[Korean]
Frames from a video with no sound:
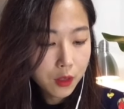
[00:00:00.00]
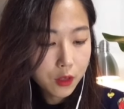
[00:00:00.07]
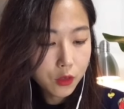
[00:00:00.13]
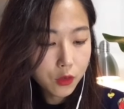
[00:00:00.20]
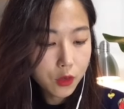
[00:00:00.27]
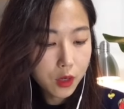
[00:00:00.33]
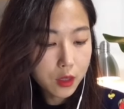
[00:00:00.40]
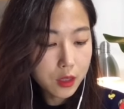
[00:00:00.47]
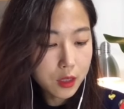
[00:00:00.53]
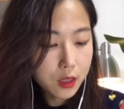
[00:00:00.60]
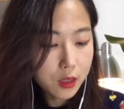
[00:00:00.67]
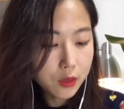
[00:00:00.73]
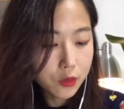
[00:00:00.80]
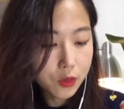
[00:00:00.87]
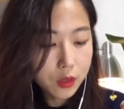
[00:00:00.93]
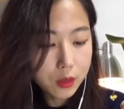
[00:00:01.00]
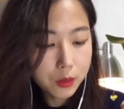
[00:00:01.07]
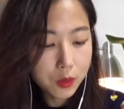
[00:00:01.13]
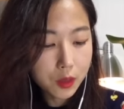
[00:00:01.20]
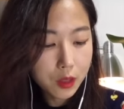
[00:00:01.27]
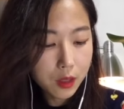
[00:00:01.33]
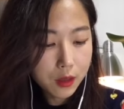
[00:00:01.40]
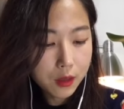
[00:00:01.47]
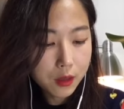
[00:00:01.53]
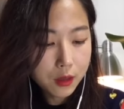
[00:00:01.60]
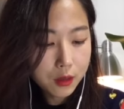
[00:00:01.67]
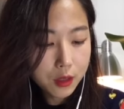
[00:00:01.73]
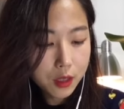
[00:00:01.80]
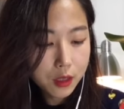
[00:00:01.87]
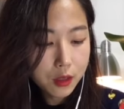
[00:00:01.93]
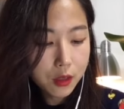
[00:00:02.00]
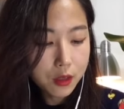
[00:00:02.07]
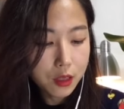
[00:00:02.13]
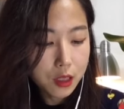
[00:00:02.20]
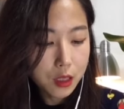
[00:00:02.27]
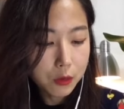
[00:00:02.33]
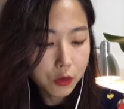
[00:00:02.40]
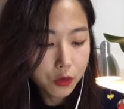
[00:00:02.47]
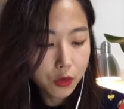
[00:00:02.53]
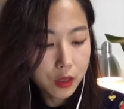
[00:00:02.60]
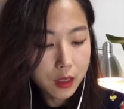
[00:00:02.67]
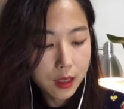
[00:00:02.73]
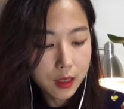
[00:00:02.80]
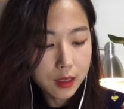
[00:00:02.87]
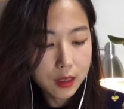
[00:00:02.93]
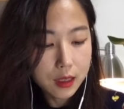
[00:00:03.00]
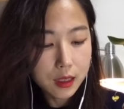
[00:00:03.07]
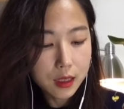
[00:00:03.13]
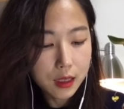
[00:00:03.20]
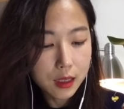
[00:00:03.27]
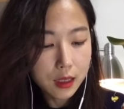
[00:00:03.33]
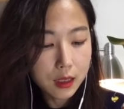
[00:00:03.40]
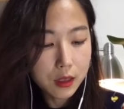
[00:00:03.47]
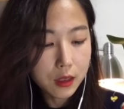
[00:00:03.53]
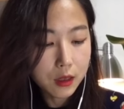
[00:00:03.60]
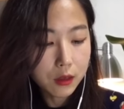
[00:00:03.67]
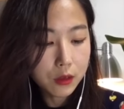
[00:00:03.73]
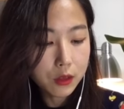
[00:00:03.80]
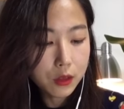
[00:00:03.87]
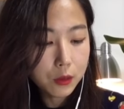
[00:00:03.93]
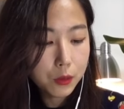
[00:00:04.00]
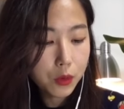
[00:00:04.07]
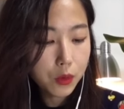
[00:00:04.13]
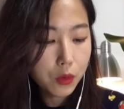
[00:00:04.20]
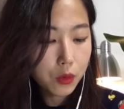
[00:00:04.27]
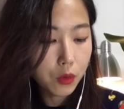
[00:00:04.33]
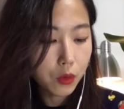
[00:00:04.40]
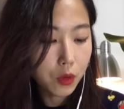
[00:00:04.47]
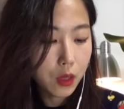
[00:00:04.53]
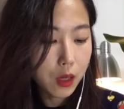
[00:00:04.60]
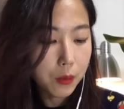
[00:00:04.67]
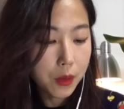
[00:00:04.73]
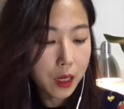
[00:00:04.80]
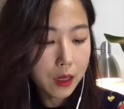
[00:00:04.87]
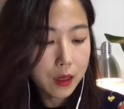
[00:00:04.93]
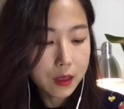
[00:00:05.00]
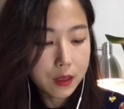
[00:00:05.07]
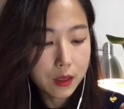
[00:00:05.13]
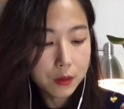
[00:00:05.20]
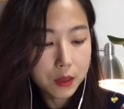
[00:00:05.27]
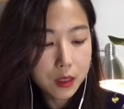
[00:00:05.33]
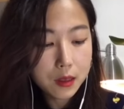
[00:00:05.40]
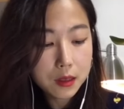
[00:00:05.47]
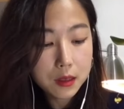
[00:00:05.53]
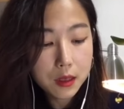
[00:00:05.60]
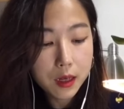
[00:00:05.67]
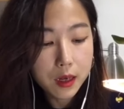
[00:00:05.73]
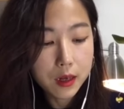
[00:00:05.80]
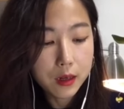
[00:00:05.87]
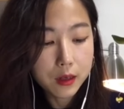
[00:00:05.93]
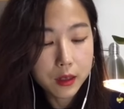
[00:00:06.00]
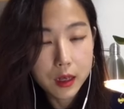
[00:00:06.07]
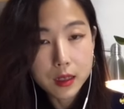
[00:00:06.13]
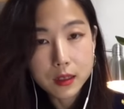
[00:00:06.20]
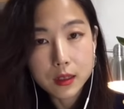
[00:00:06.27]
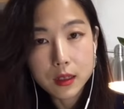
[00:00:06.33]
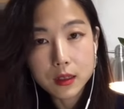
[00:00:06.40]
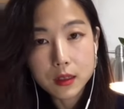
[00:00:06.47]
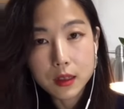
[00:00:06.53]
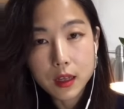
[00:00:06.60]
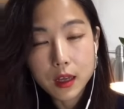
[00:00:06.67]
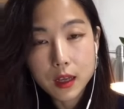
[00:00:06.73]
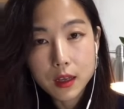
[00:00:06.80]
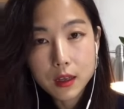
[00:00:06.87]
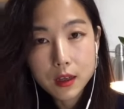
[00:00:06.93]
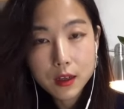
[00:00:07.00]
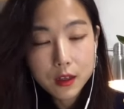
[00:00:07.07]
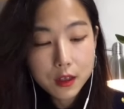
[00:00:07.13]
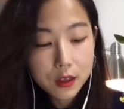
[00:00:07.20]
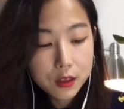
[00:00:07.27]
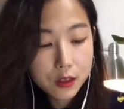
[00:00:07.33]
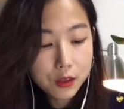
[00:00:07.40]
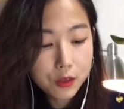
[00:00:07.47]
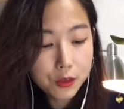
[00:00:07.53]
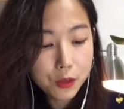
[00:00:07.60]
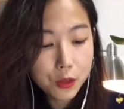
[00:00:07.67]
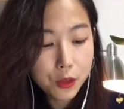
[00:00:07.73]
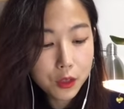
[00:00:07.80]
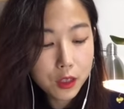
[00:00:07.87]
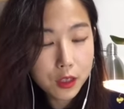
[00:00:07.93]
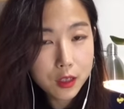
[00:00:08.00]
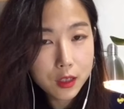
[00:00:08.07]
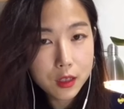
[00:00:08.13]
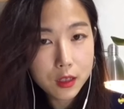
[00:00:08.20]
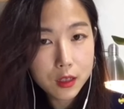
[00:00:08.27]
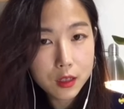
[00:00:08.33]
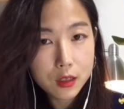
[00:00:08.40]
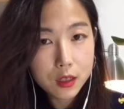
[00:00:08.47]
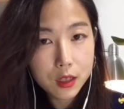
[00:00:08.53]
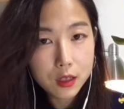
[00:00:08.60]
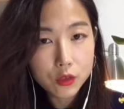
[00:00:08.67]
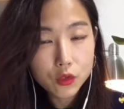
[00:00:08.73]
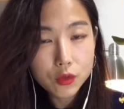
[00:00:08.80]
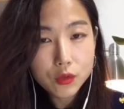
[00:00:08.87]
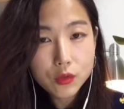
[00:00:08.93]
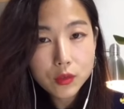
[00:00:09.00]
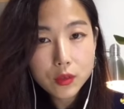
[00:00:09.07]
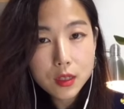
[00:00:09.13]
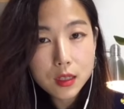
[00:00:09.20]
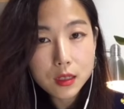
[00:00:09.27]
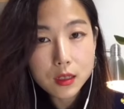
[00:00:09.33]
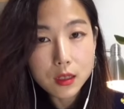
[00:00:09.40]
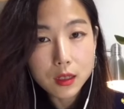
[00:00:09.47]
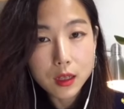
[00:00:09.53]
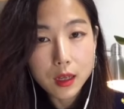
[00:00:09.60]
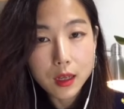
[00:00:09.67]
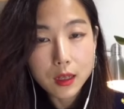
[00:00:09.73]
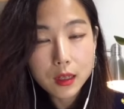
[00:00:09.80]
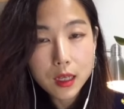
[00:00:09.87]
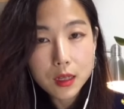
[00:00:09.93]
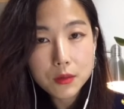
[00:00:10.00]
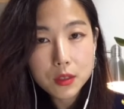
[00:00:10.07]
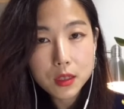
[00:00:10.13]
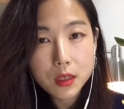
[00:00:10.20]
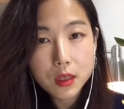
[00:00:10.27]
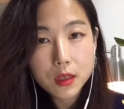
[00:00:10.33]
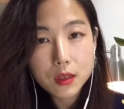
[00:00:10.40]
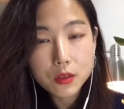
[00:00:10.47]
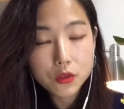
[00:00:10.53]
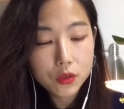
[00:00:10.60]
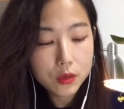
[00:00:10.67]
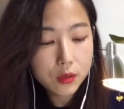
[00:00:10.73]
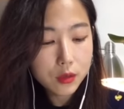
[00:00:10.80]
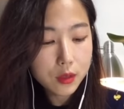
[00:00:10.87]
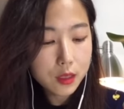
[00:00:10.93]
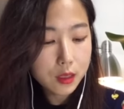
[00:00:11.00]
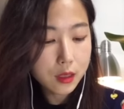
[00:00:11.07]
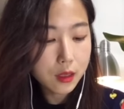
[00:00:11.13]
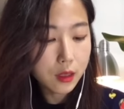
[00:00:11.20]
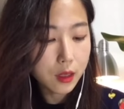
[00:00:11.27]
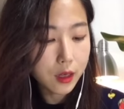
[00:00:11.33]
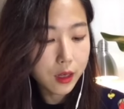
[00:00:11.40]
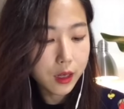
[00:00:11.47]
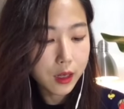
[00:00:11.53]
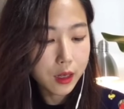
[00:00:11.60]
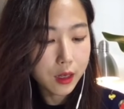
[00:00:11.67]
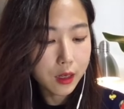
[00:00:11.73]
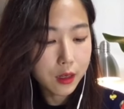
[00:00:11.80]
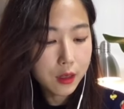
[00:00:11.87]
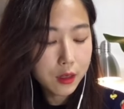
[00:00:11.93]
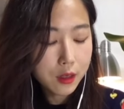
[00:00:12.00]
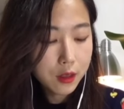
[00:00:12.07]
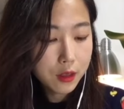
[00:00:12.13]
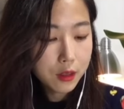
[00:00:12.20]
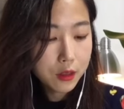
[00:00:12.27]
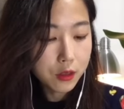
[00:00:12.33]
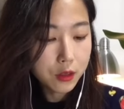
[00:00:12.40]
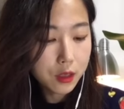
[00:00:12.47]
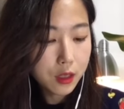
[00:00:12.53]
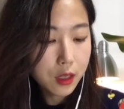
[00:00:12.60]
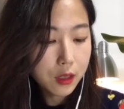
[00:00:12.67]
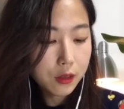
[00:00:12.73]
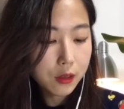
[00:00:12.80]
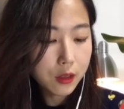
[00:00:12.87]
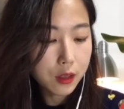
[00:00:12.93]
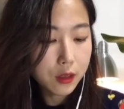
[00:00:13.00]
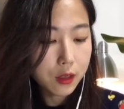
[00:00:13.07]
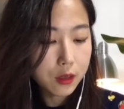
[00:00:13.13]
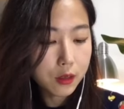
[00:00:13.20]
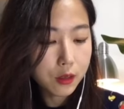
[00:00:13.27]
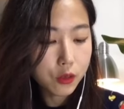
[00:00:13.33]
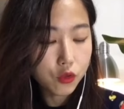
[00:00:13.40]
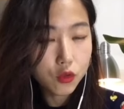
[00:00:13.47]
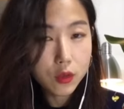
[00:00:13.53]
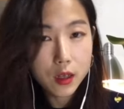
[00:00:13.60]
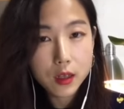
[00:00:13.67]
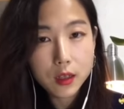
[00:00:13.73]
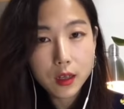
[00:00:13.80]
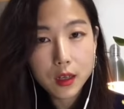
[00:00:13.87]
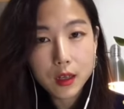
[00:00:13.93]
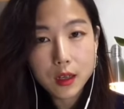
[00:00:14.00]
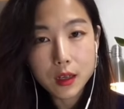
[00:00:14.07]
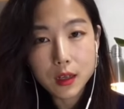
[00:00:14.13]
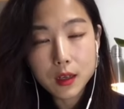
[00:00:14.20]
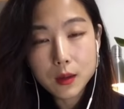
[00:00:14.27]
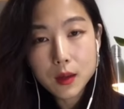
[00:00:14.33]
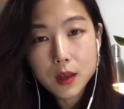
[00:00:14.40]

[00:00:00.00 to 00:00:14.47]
6월 29일부터 7월 29일까지 양등포 롯데백화점 시층 갤러리에서 하는데 저는 여기 제가 출근했을 때 타임스퀘어 출근했을 때 전시를 하는 것 같아서 중간에